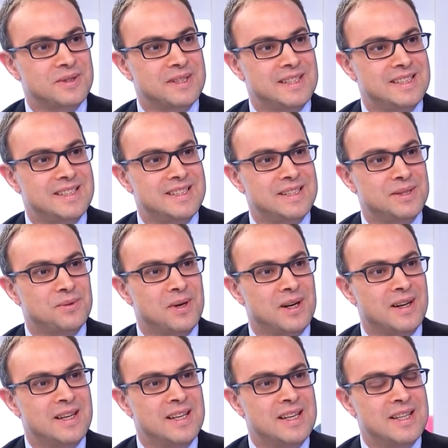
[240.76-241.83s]
que celle-ci
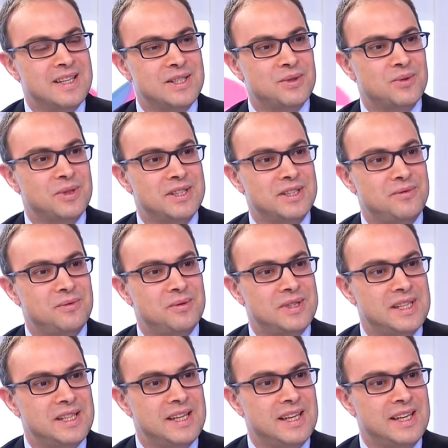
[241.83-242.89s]
soit, soit
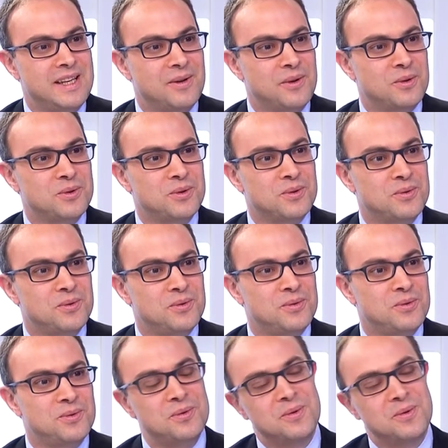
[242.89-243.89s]
diffusée et entendue.